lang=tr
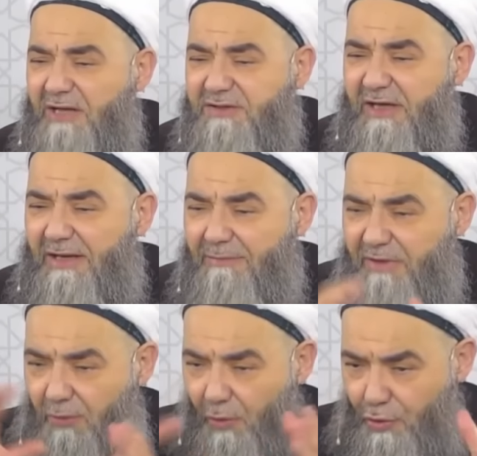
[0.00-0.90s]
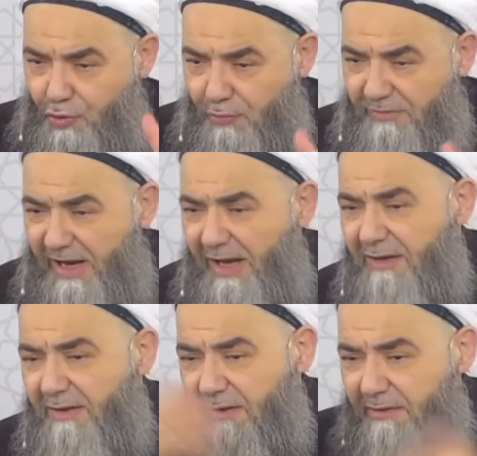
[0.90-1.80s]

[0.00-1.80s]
rastgele bir ölçümle